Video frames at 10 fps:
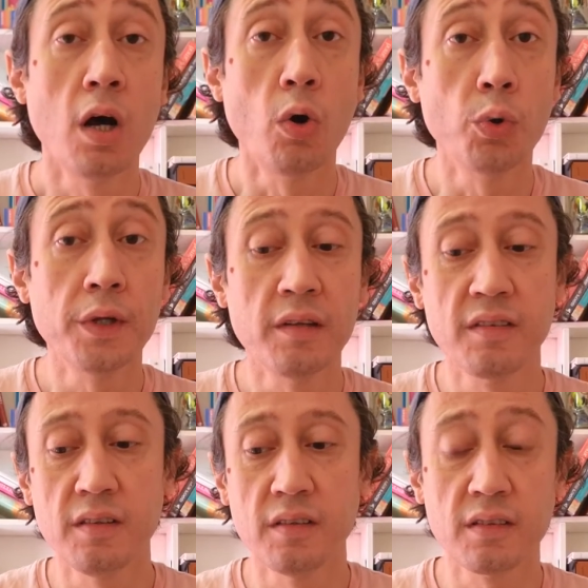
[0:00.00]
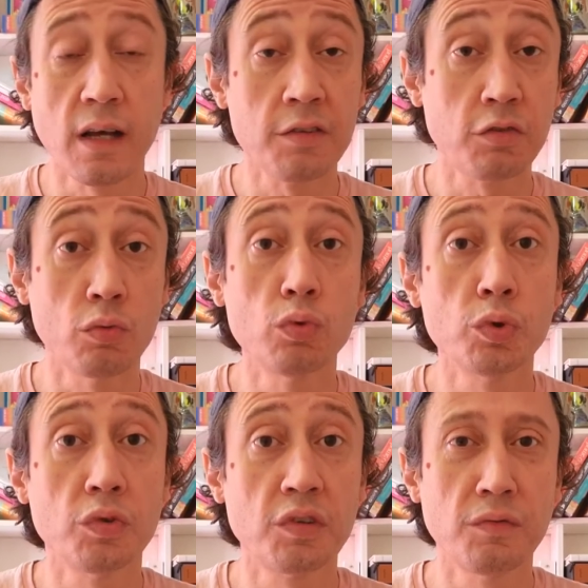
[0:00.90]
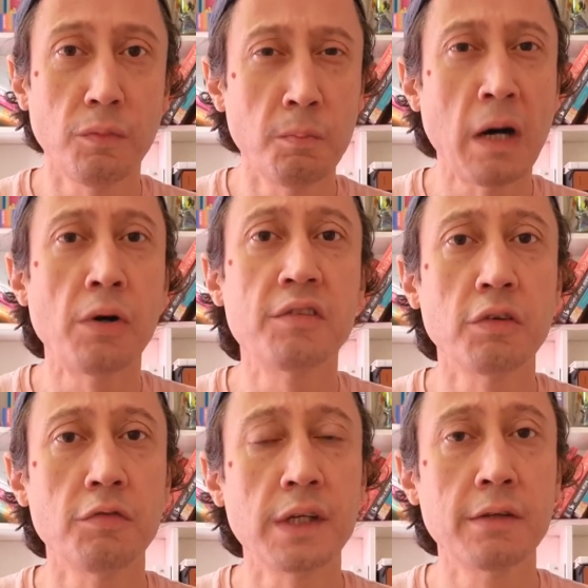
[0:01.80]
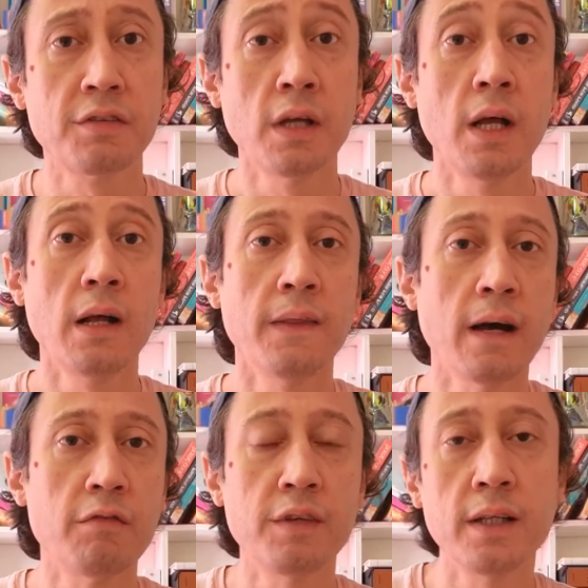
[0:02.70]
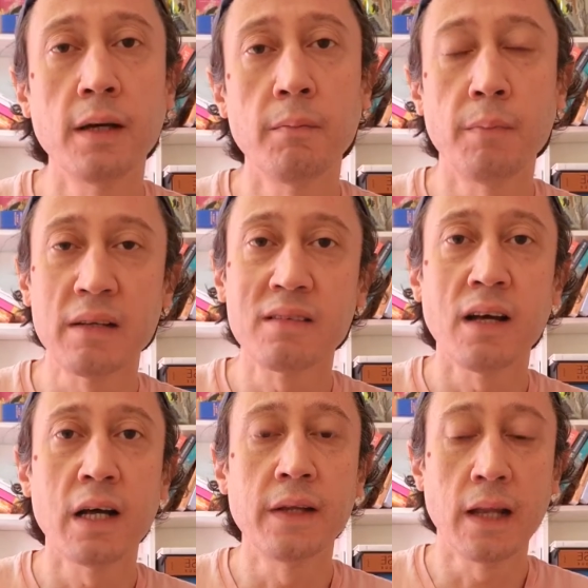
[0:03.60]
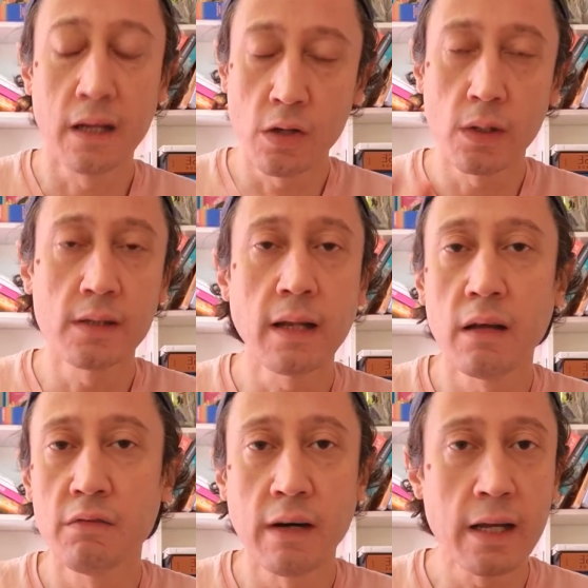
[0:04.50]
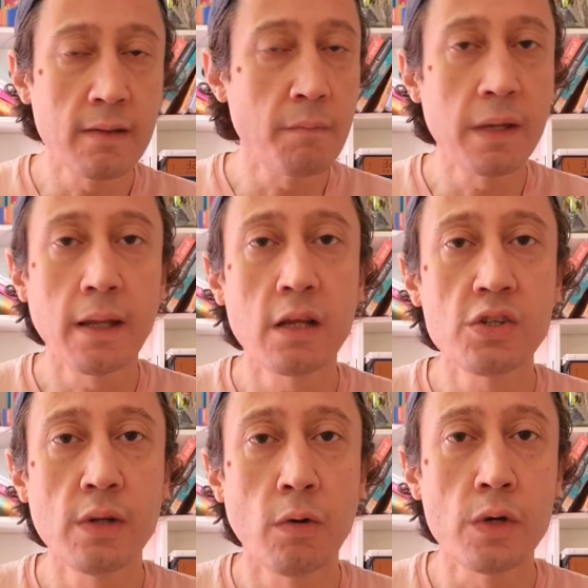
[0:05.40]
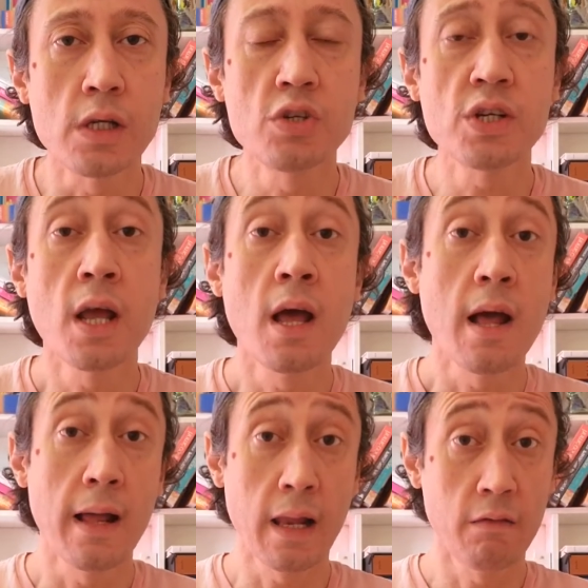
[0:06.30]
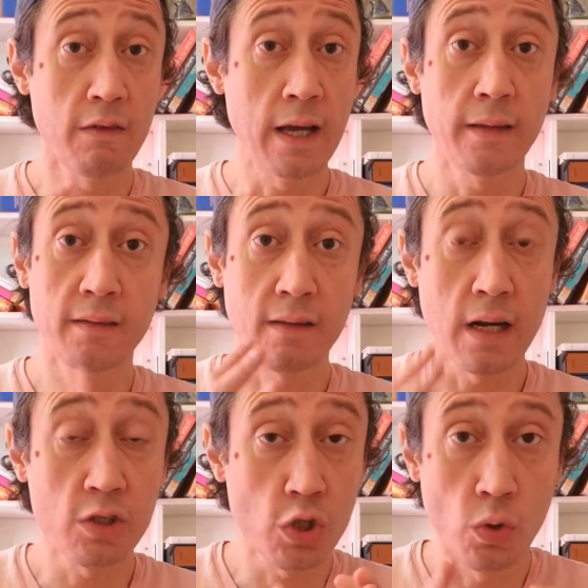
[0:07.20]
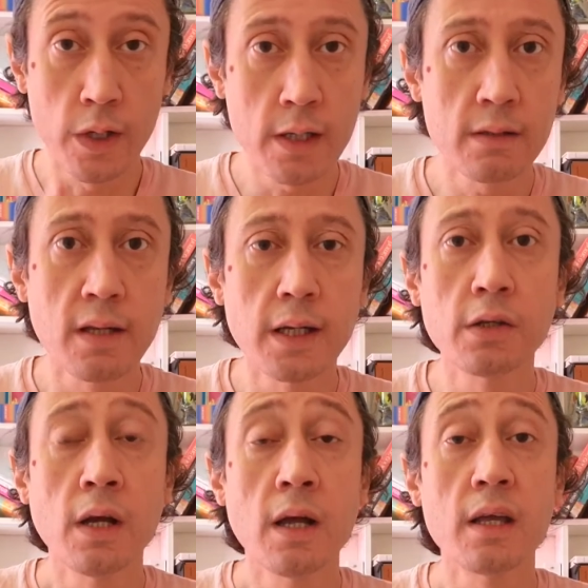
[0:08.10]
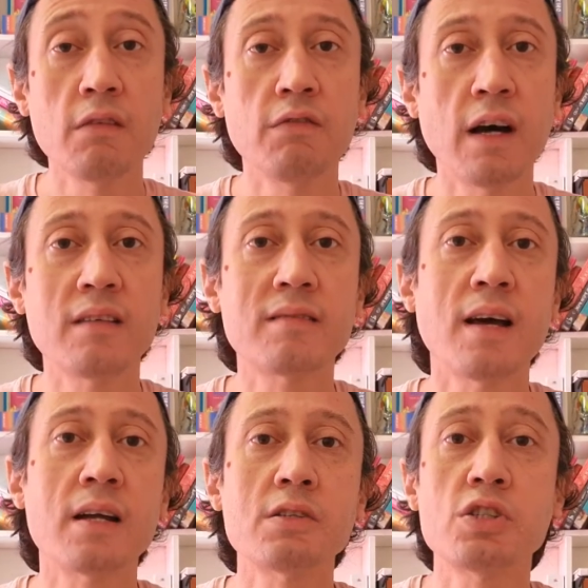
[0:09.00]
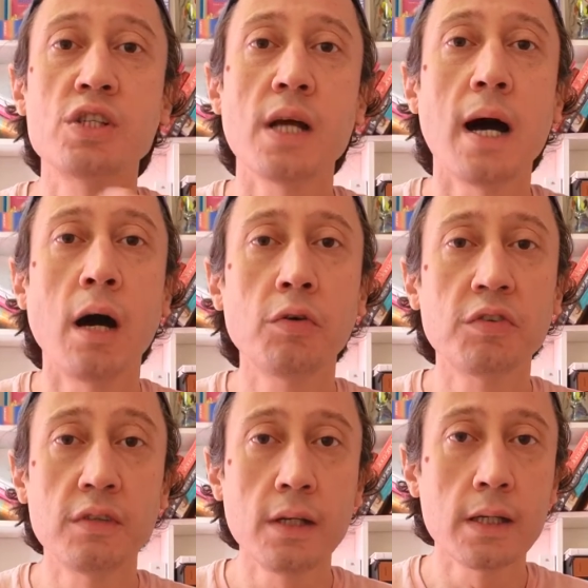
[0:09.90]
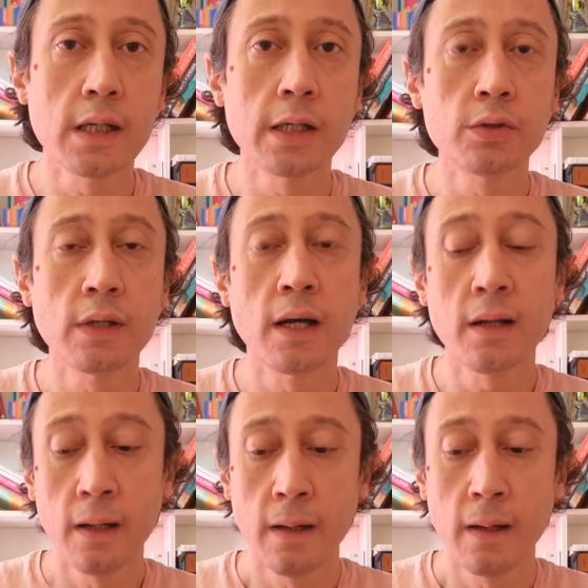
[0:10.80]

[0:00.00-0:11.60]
ou desses assuntos mal resolvidos da vida passada. A Violeta ela vai, independente da origem, ela vai estar te orientando e vai estar te auxiliando na